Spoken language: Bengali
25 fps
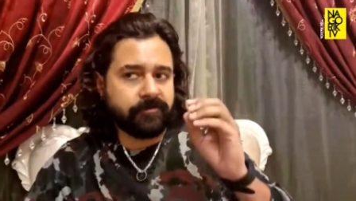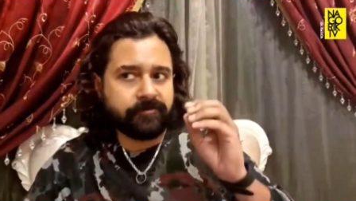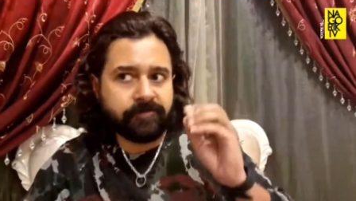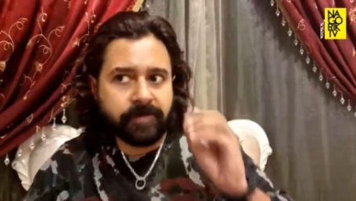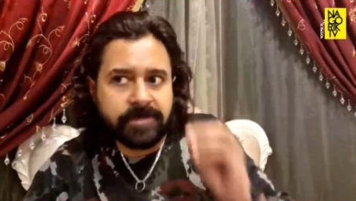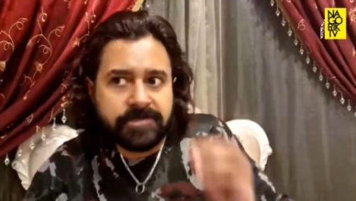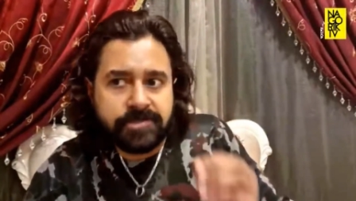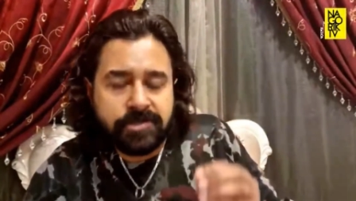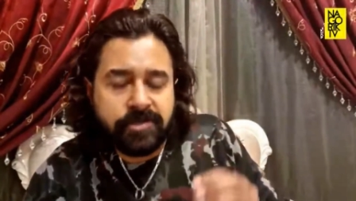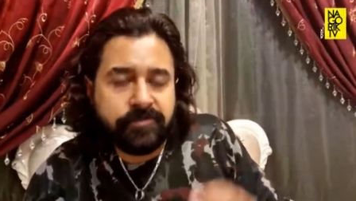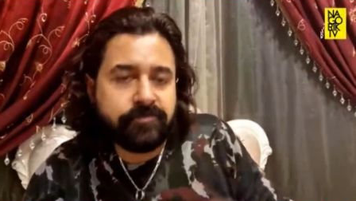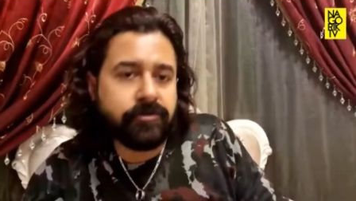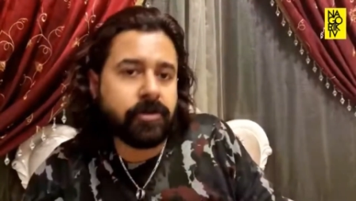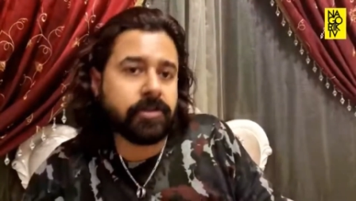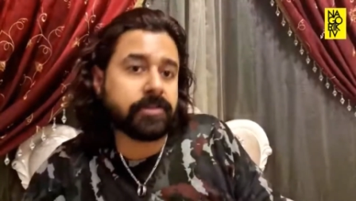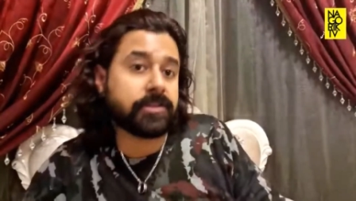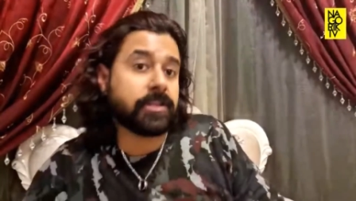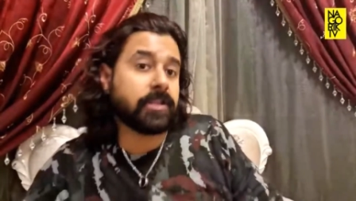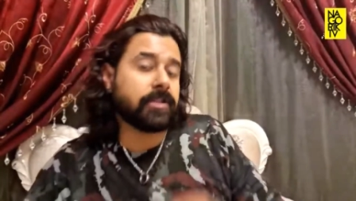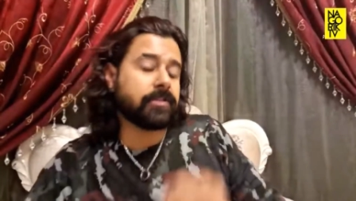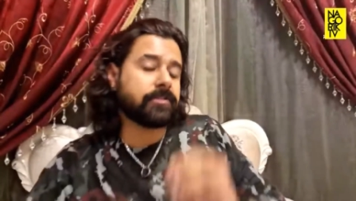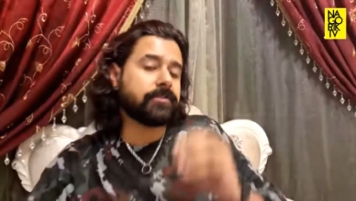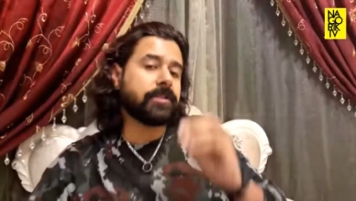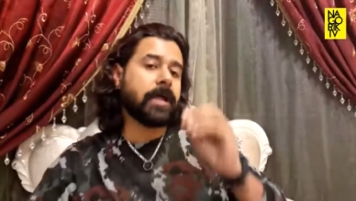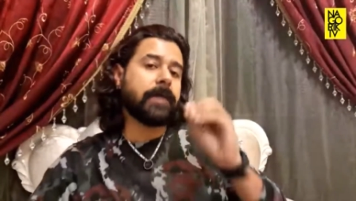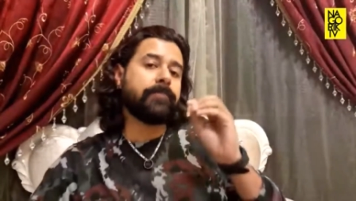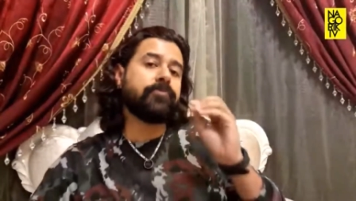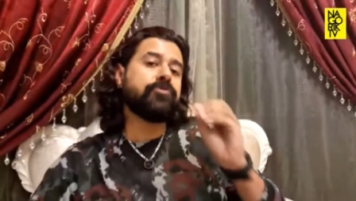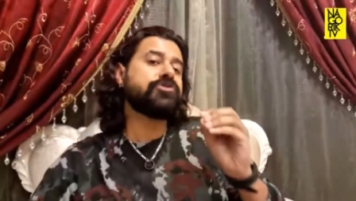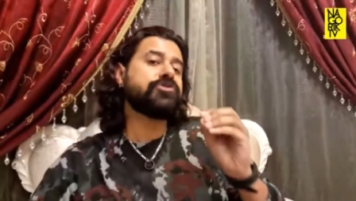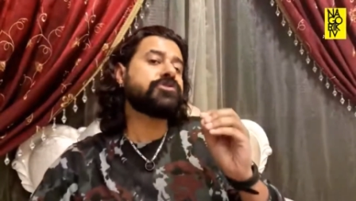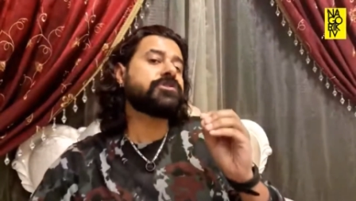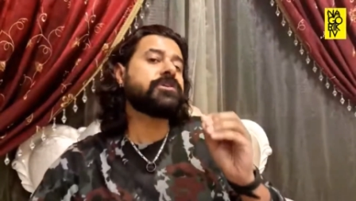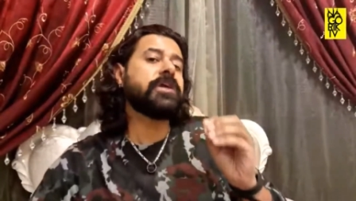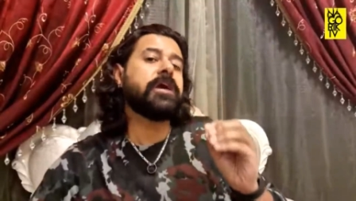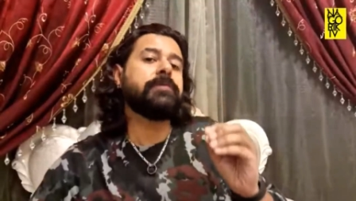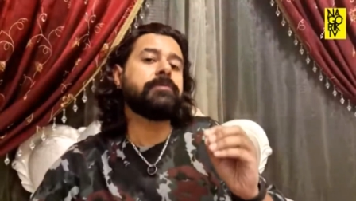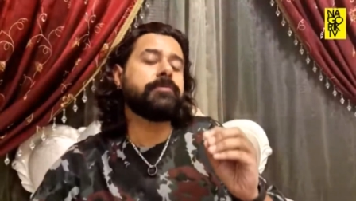ফার্স্ট অফ অল
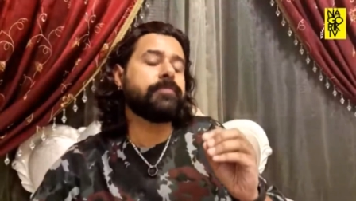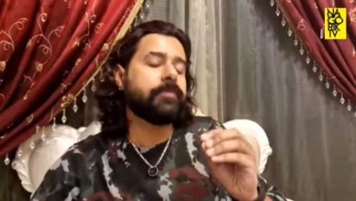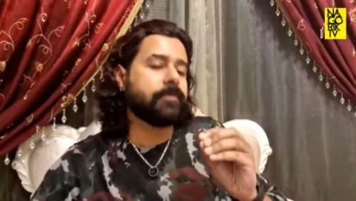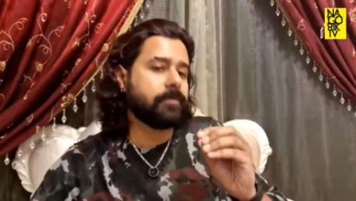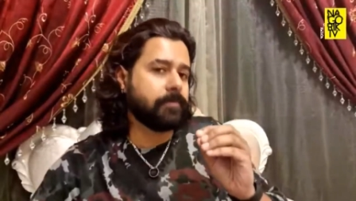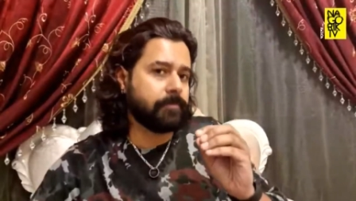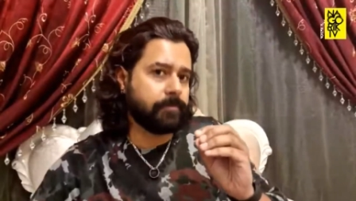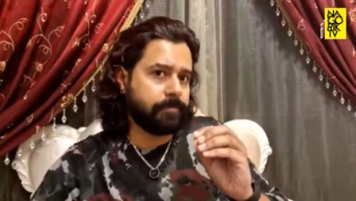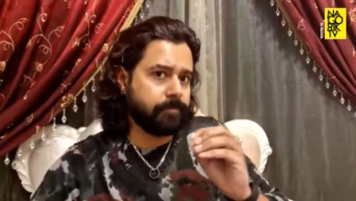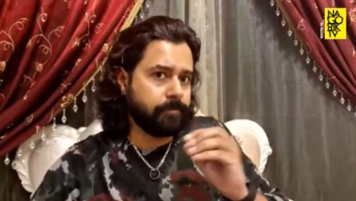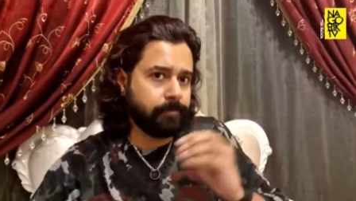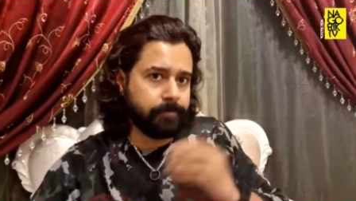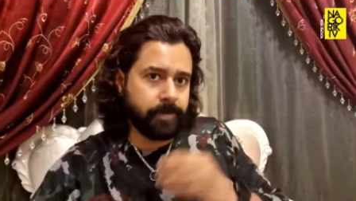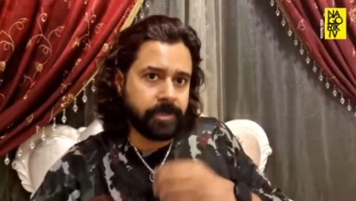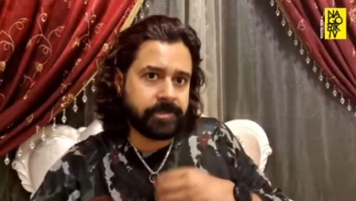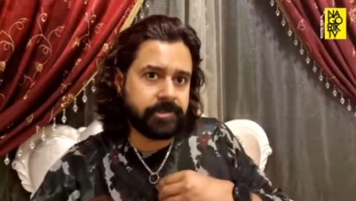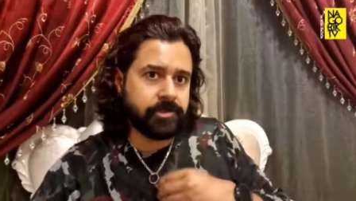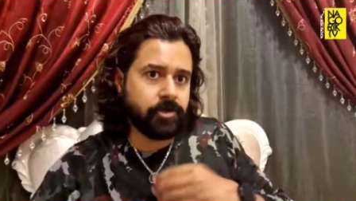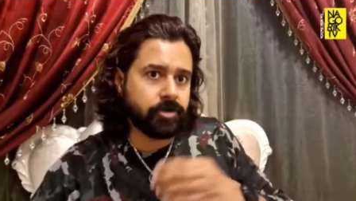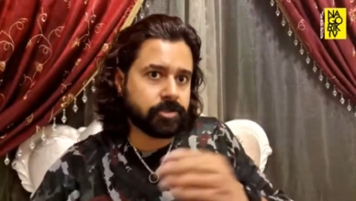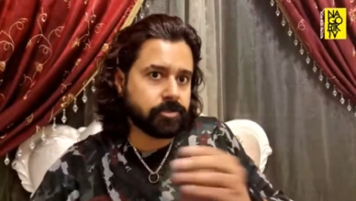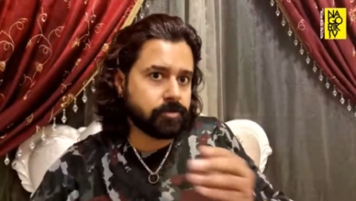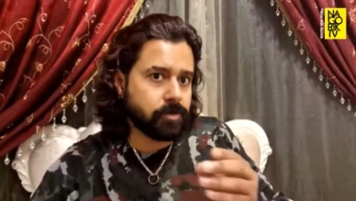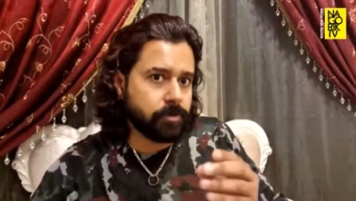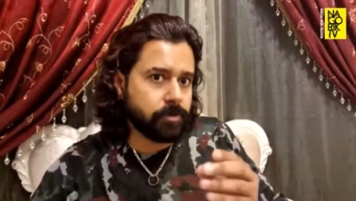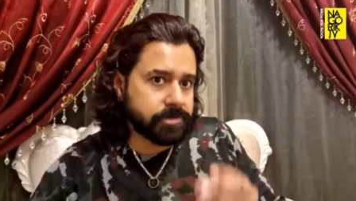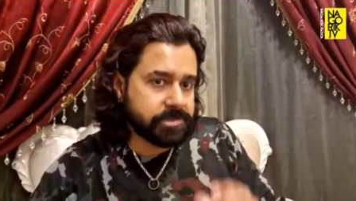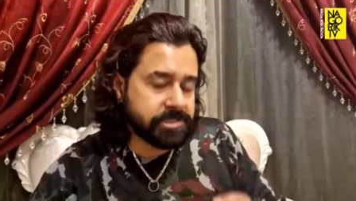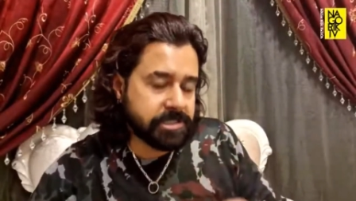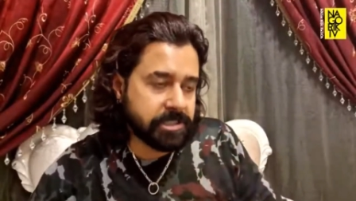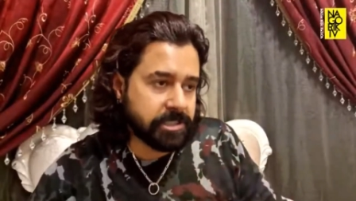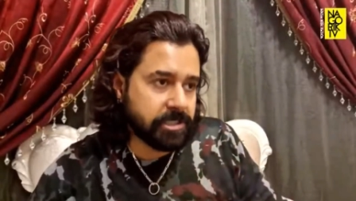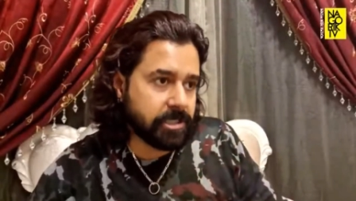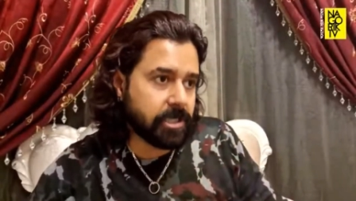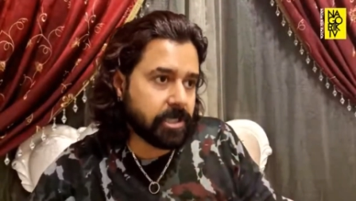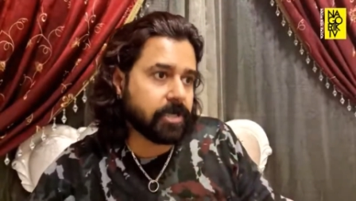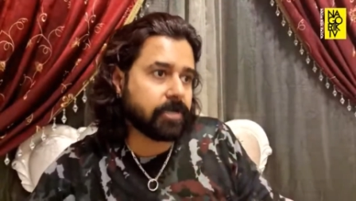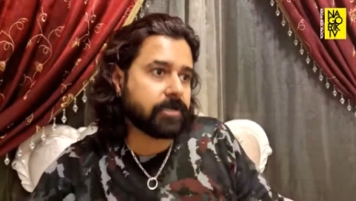তাপসকে আমি ব্যক্তিগতভাবে
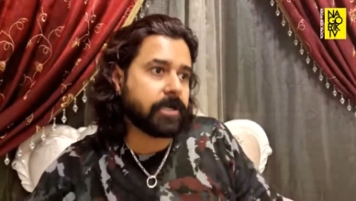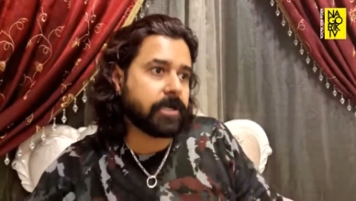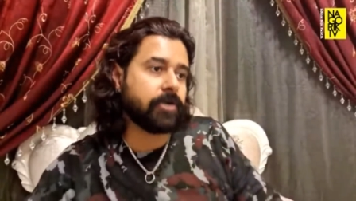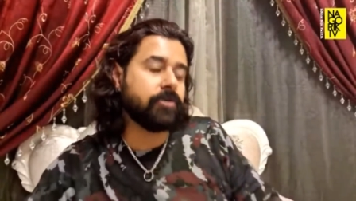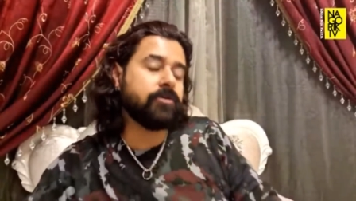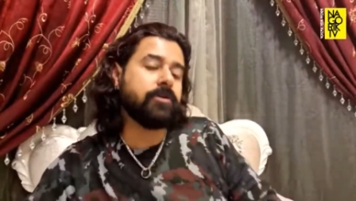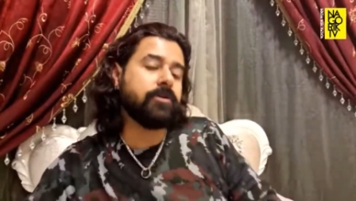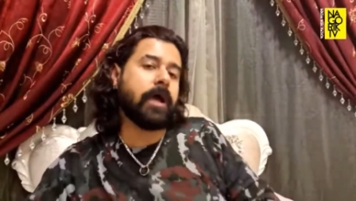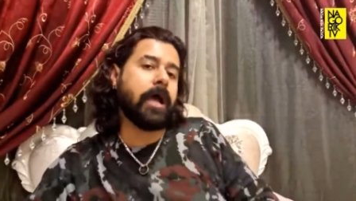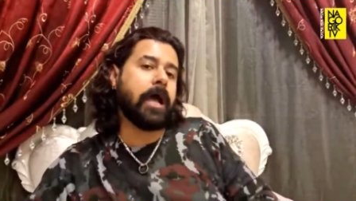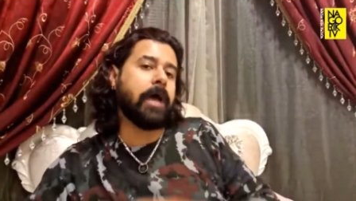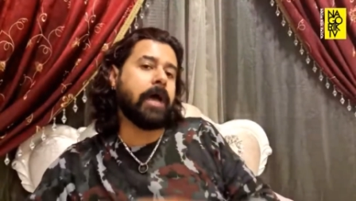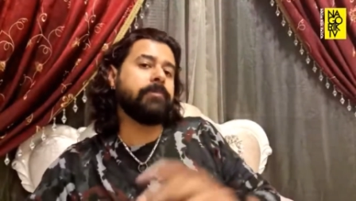চিনি না কারণ